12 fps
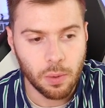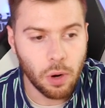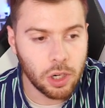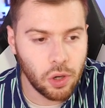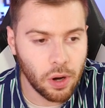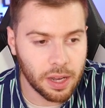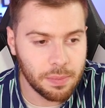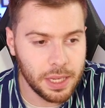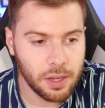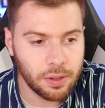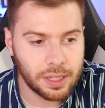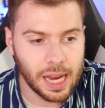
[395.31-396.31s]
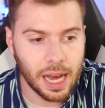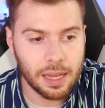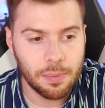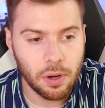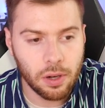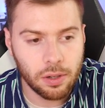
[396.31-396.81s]
Moi je l'aurais mis euh,
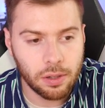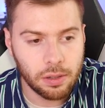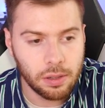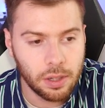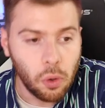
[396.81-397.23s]
carrément euh,